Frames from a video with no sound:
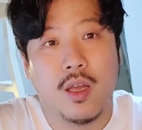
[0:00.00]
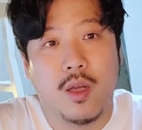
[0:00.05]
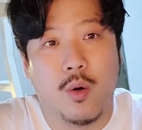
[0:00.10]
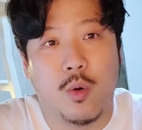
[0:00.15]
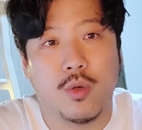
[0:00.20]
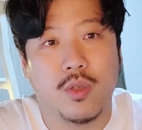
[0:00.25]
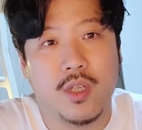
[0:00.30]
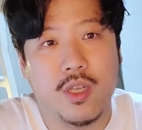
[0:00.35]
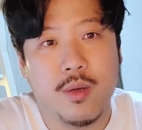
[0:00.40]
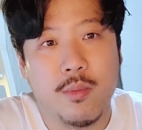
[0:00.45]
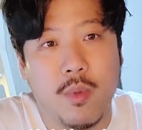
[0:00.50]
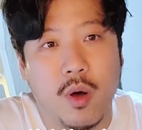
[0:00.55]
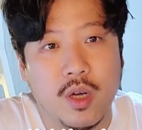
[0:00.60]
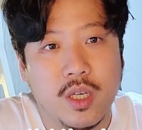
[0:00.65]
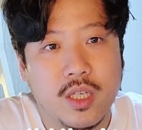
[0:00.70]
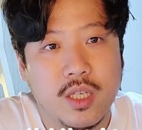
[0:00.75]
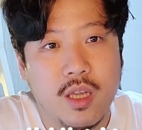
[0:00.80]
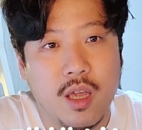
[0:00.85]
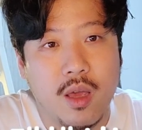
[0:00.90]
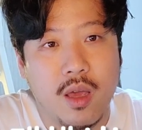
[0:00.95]
로스팅
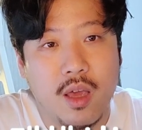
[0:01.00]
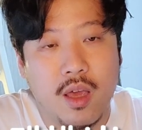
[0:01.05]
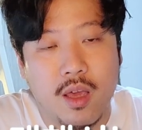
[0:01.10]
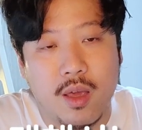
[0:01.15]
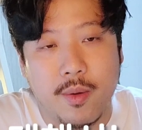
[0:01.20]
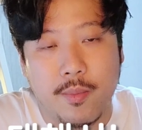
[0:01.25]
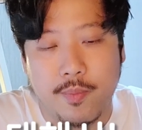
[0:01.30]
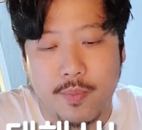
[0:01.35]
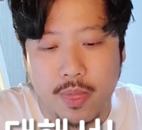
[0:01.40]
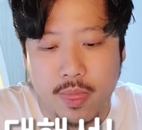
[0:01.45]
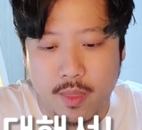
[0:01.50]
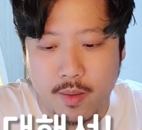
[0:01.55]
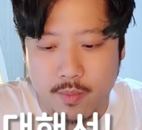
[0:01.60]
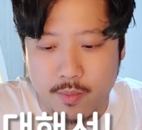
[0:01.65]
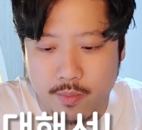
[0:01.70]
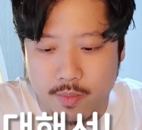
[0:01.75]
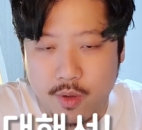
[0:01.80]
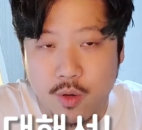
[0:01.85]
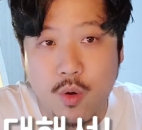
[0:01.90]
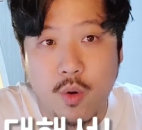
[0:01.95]
머신의
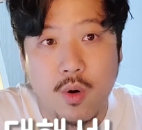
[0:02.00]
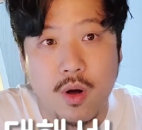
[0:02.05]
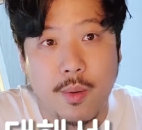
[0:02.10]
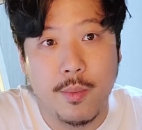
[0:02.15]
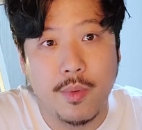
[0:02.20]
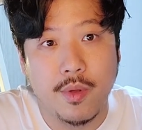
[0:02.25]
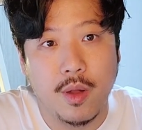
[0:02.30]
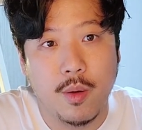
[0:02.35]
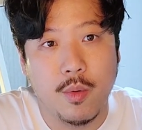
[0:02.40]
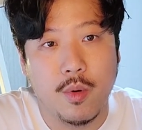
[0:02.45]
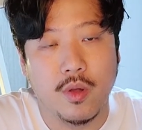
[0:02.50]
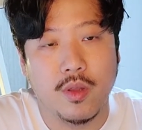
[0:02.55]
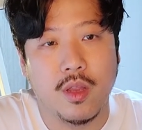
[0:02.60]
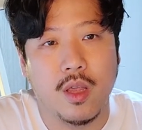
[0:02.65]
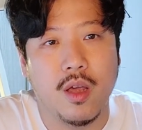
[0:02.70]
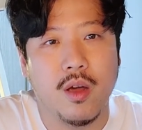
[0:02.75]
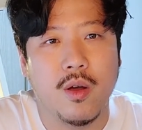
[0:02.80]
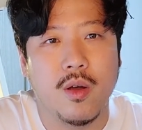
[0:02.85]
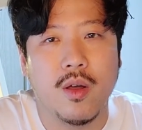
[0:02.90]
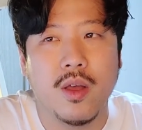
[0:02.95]
비교를 한번 해볼
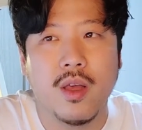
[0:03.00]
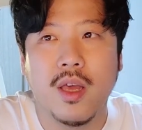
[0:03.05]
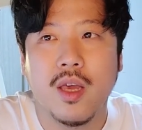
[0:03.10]
건데요